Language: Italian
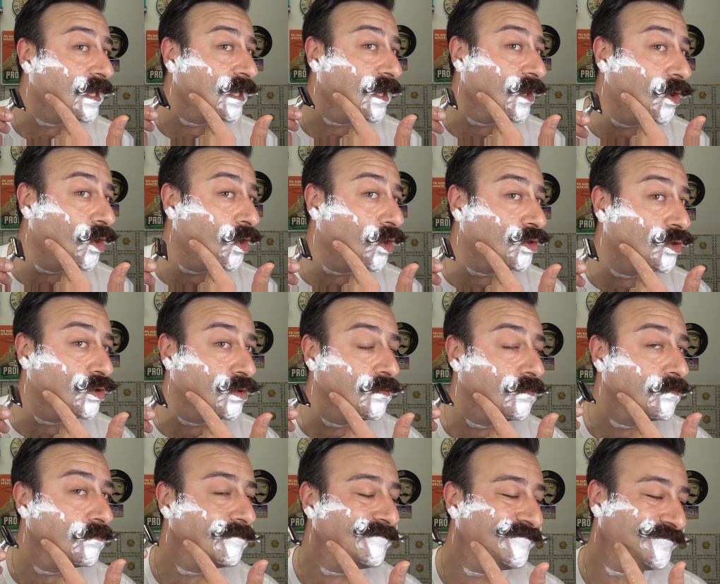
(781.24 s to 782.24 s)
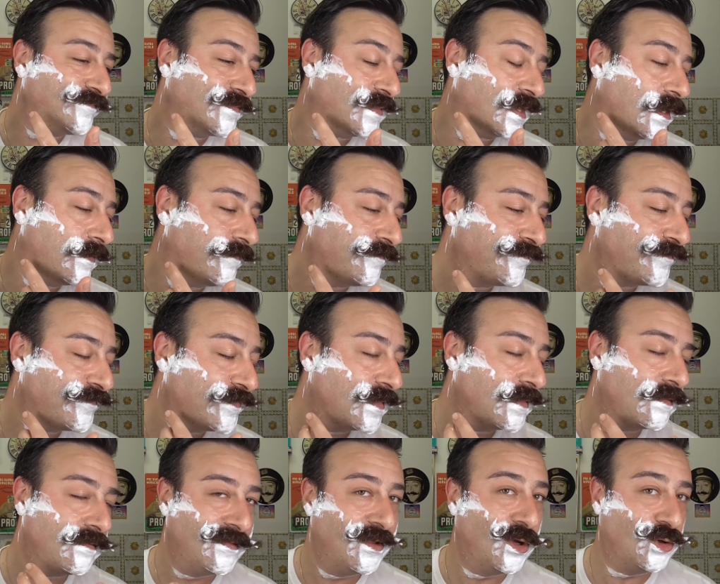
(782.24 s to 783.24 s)
perché l'ho
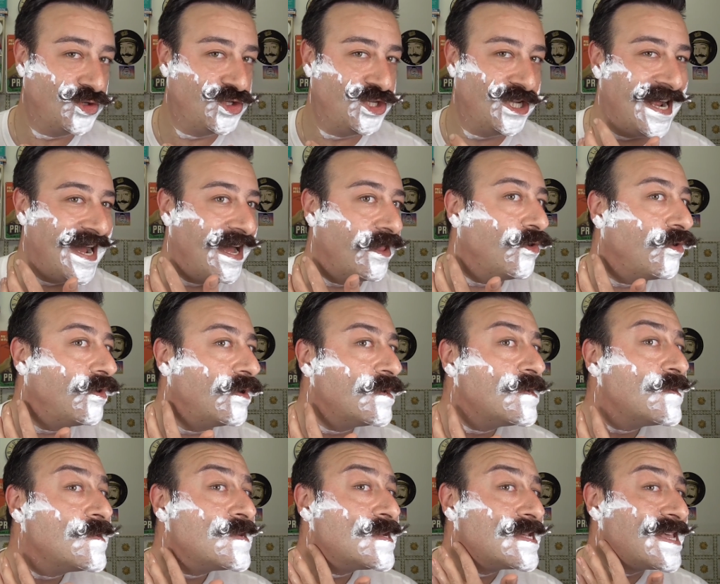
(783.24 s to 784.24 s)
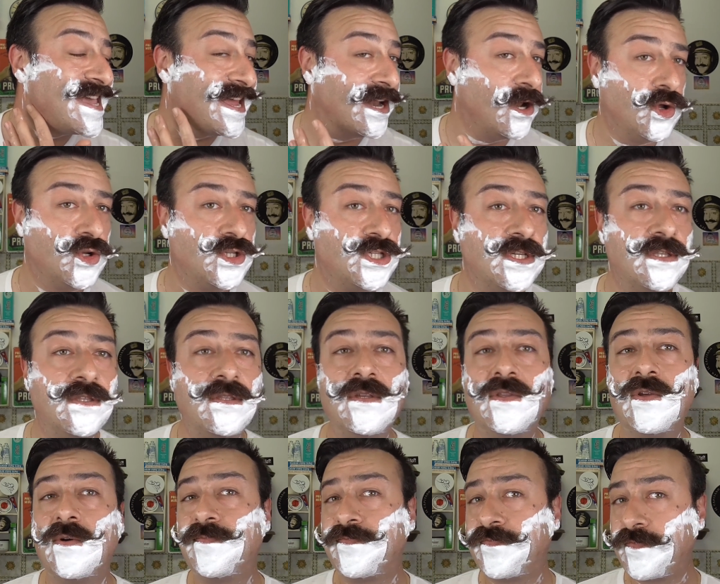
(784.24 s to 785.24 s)
l'ho girato e l'ho
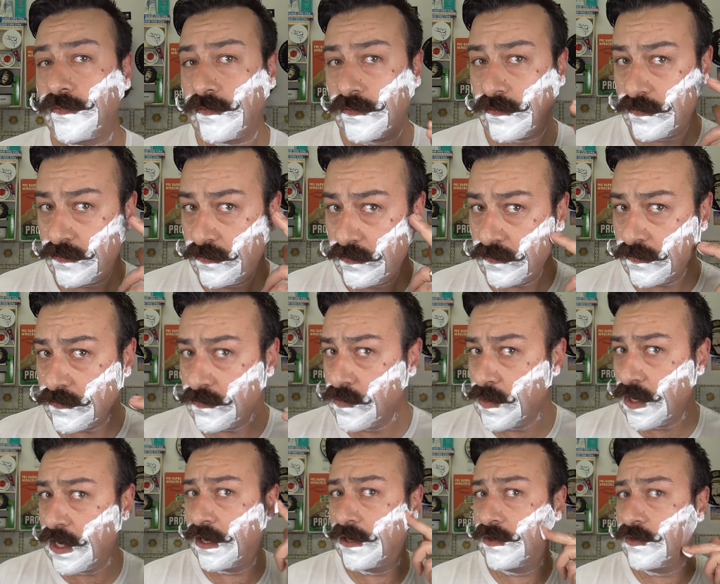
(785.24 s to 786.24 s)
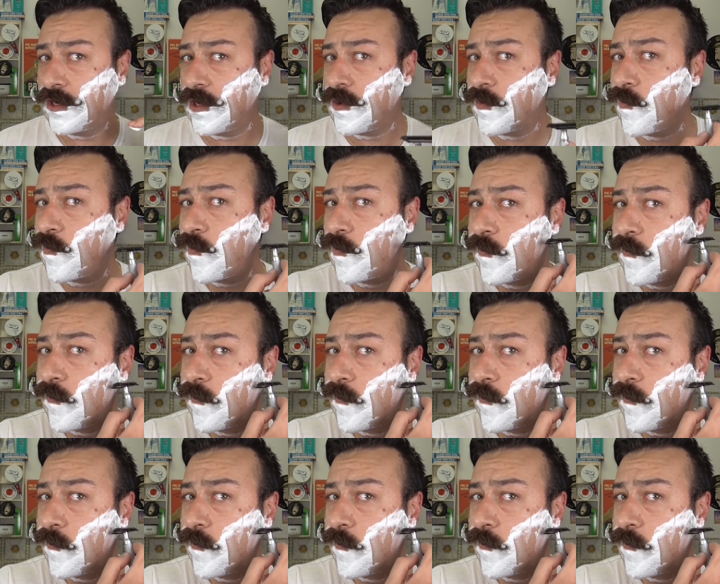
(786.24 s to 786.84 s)
sentito allora